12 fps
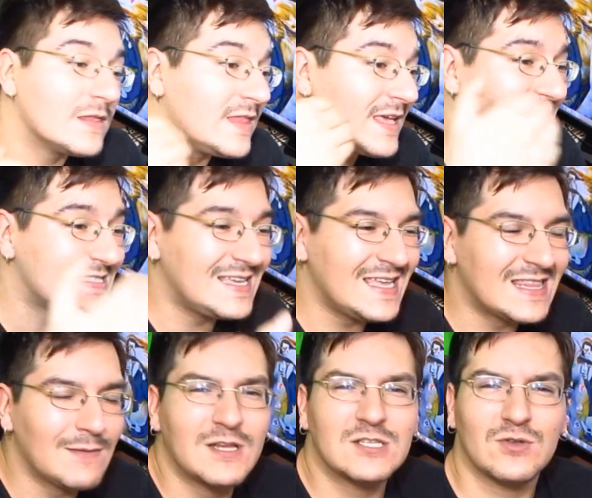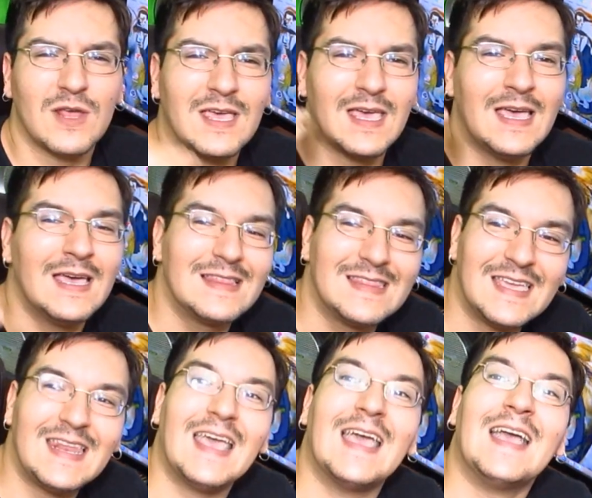de que si este personaje
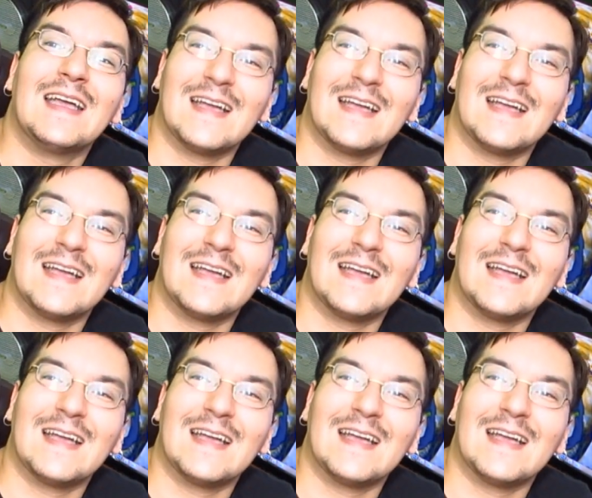tiene